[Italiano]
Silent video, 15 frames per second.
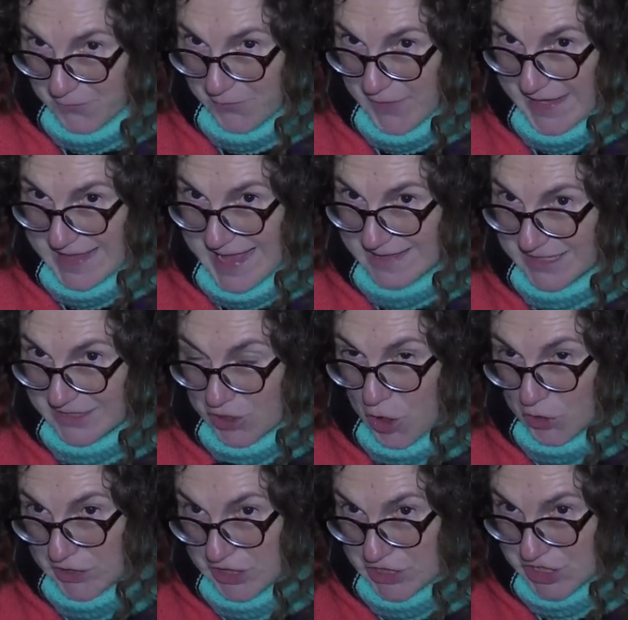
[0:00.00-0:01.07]
figlia di
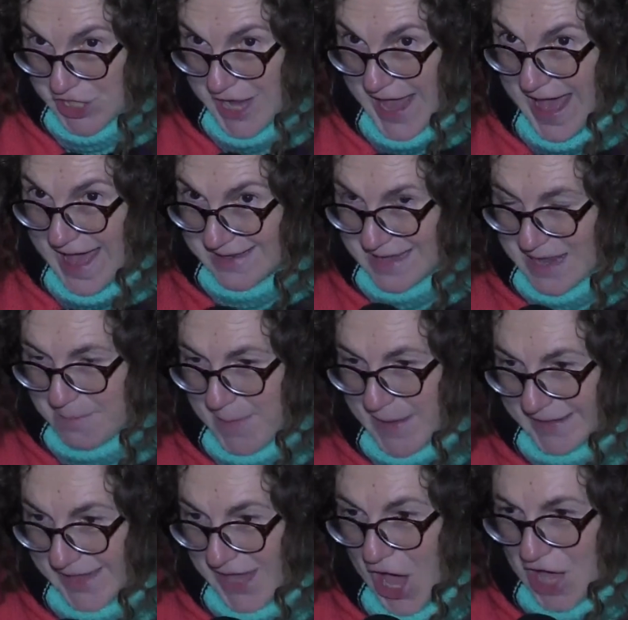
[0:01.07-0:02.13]
12 anni perché